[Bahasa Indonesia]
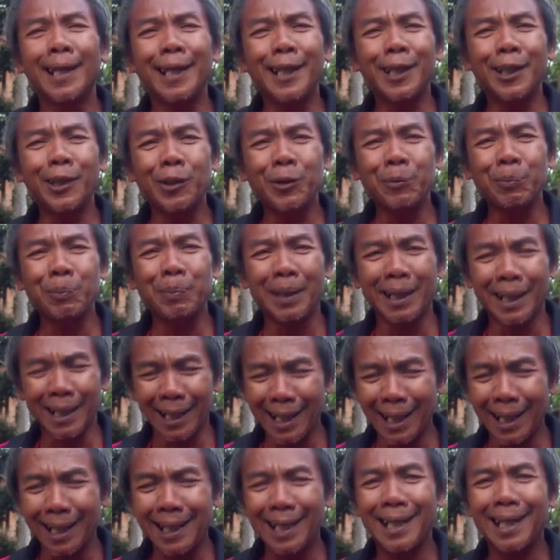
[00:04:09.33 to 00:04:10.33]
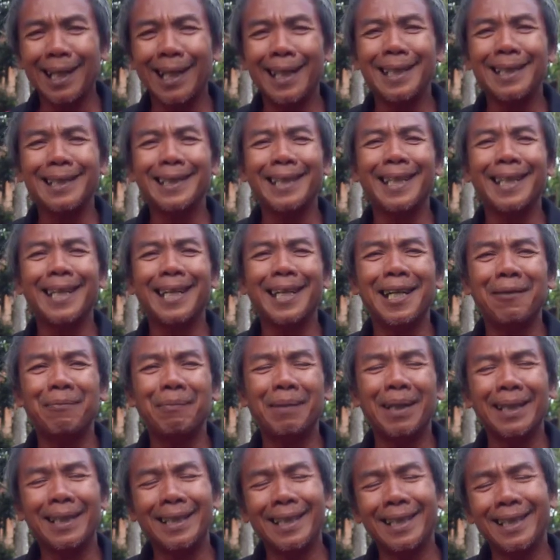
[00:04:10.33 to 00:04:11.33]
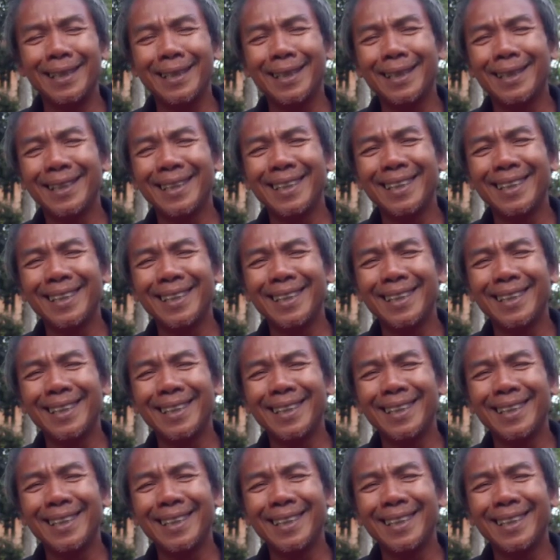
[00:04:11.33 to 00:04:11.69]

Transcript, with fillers: itu berkali-kali saya amati